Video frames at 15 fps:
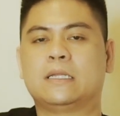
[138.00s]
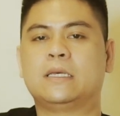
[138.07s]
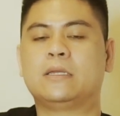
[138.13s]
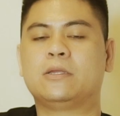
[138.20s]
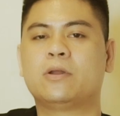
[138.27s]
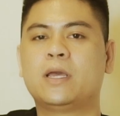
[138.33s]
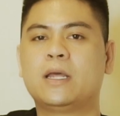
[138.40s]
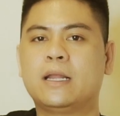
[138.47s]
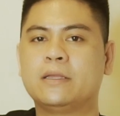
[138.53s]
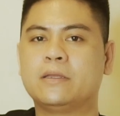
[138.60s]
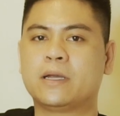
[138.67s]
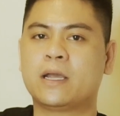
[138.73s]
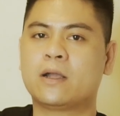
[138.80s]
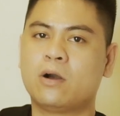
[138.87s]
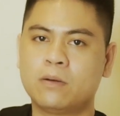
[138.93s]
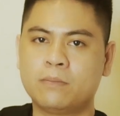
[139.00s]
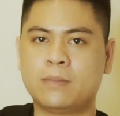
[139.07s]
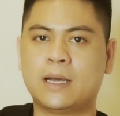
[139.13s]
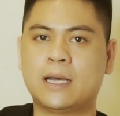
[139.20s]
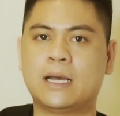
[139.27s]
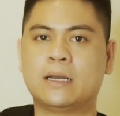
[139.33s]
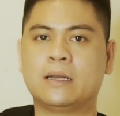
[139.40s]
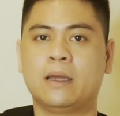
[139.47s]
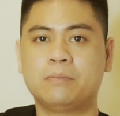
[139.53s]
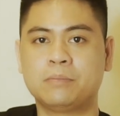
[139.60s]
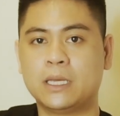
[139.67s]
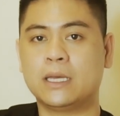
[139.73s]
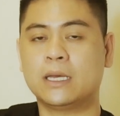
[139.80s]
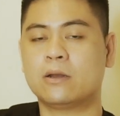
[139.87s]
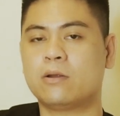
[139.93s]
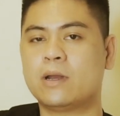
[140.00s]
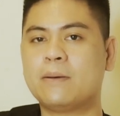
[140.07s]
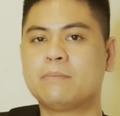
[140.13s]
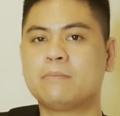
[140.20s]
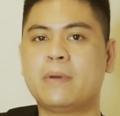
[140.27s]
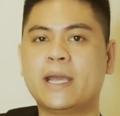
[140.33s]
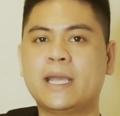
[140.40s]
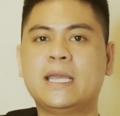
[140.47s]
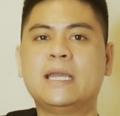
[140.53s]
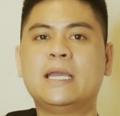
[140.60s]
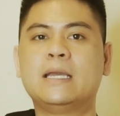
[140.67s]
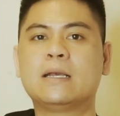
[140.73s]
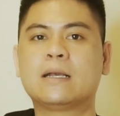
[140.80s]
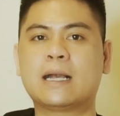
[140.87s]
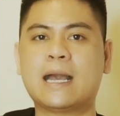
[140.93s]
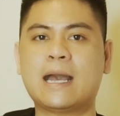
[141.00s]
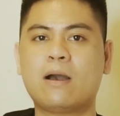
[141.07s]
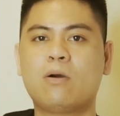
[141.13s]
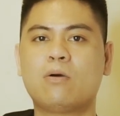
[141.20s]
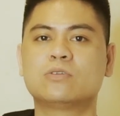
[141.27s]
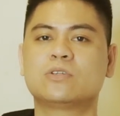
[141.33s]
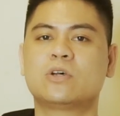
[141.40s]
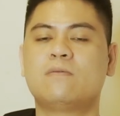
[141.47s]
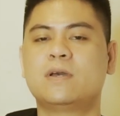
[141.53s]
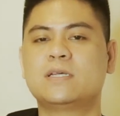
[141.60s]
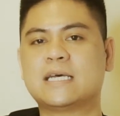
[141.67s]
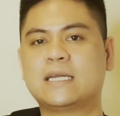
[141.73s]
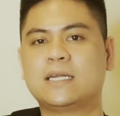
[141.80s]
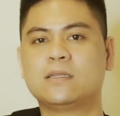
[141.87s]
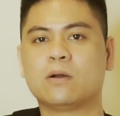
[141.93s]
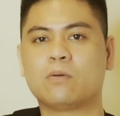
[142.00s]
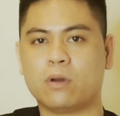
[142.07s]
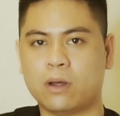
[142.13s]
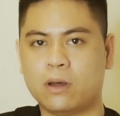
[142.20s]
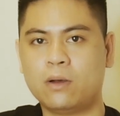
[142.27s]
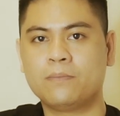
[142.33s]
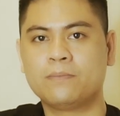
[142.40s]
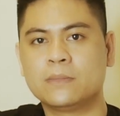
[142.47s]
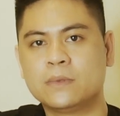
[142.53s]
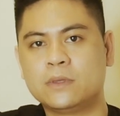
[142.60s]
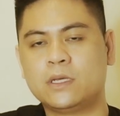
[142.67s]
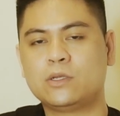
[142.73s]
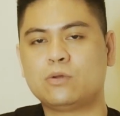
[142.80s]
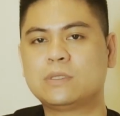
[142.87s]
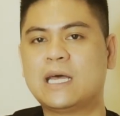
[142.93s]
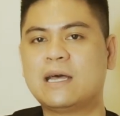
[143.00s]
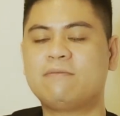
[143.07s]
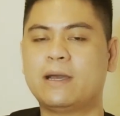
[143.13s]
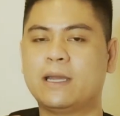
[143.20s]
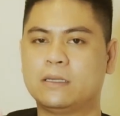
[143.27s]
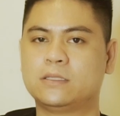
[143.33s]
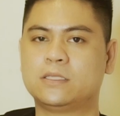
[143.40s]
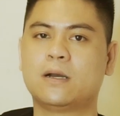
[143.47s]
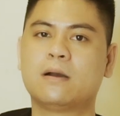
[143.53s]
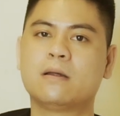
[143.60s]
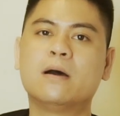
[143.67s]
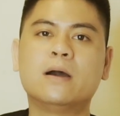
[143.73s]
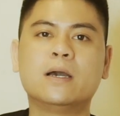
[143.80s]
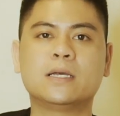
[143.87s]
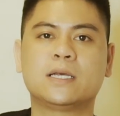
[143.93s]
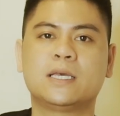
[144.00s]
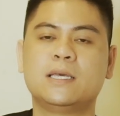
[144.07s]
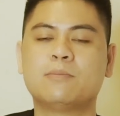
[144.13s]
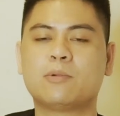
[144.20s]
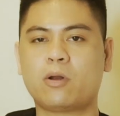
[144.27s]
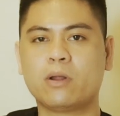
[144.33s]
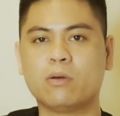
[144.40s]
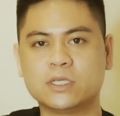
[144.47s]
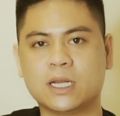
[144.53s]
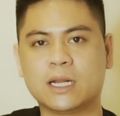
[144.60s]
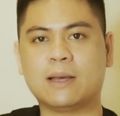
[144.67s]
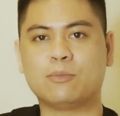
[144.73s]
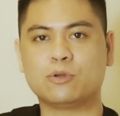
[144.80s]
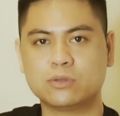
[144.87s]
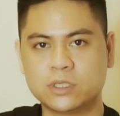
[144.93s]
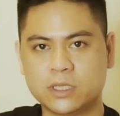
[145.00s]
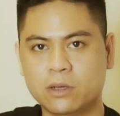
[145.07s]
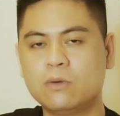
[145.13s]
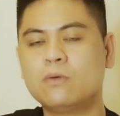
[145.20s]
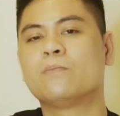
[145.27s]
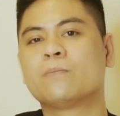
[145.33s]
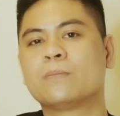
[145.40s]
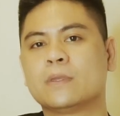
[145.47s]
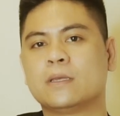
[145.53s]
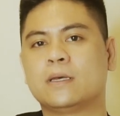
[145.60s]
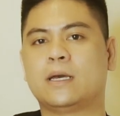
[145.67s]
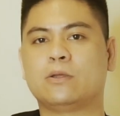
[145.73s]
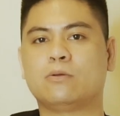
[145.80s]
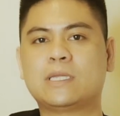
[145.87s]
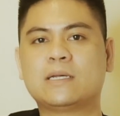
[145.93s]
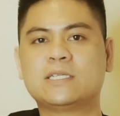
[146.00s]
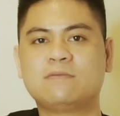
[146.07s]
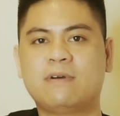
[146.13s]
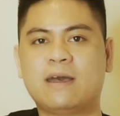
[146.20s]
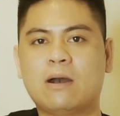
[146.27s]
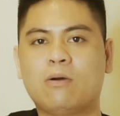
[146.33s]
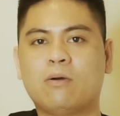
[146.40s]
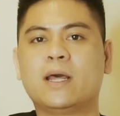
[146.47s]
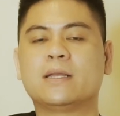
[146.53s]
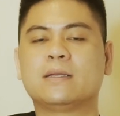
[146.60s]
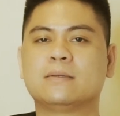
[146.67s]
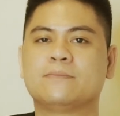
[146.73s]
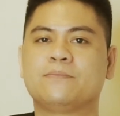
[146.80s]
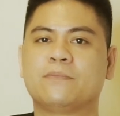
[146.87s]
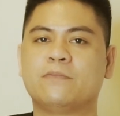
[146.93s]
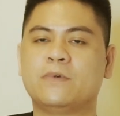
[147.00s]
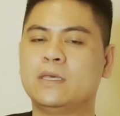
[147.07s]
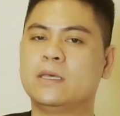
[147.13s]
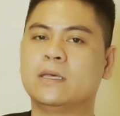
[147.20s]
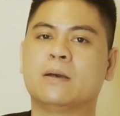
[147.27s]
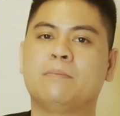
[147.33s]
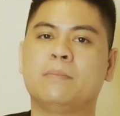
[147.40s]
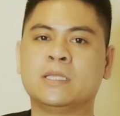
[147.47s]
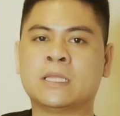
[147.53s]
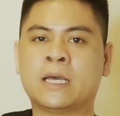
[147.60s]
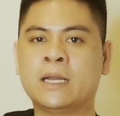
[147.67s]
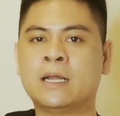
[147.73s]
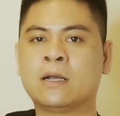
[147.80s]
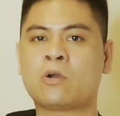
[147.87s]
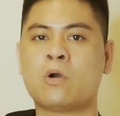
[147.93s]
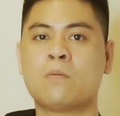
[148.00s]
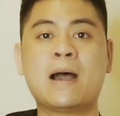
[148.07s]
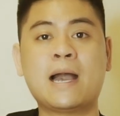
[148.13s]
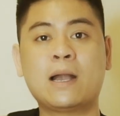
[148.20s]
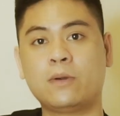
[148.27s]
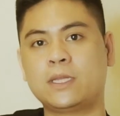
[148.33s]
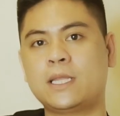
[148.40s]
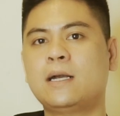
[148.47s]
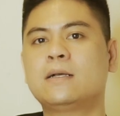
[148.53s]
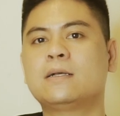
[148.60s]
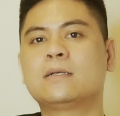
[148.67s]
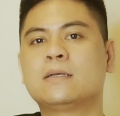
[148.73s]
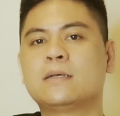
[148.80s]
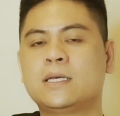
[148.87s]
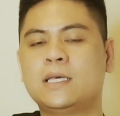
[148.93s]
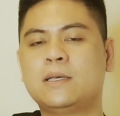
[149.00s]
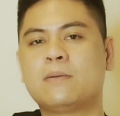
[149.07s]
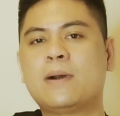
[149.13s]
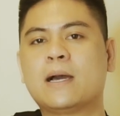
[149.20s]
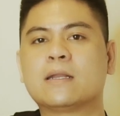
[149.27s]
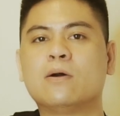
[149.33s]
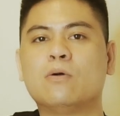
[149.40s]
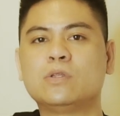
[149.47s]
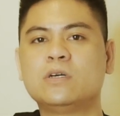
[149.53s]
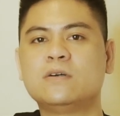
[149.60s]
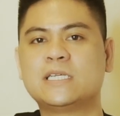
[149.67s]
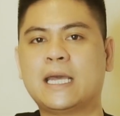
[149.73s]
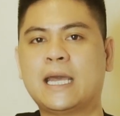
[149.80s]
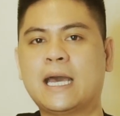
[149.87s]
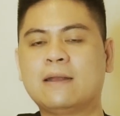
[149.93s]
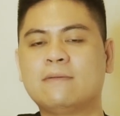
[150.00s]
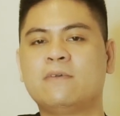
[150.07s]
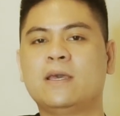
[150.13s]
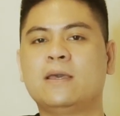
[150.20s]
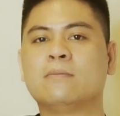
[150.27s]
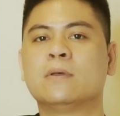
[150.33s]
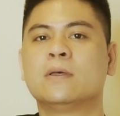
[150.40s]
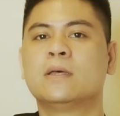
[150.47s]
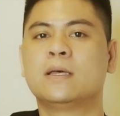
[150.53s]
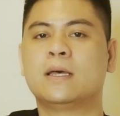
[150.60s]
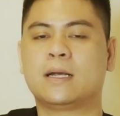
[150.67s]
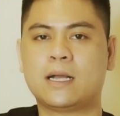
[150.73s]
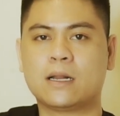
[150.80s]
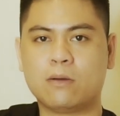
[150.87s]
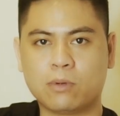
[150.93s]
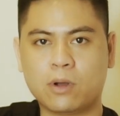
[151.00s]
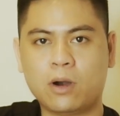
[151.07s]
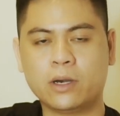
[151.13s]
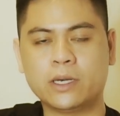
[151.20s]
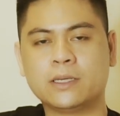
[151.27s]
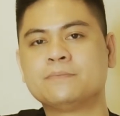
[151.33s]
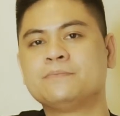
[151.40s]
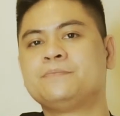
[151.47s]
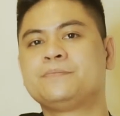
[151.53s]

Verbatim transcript: thì cho nên là những cái con mà NFT ấy, nó đã bay cao so với giá thị thực của nó nên chúng ta phải chờ đợi khi mà nó điều chỉnh lại một chút xíu à, chúng ta sẽ vào lệnh vì à, mình thấy rằng có ba nguyên tắc khi các bạn đầu tư dài hạn về các đồng coin